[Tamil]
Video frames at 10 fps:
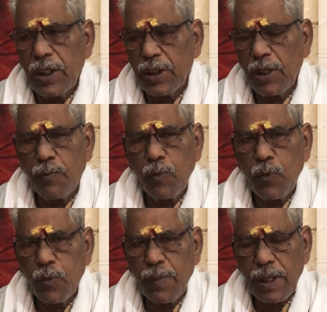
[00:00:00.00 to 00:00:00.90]
இந்த
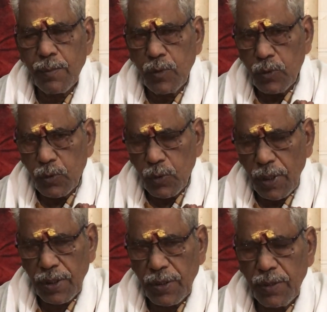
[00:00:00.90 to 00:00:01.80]
மூணு மரமும்
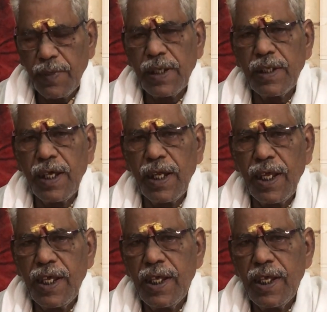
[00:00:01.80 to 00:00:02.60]
தொடர்ந்து வர்றதுனால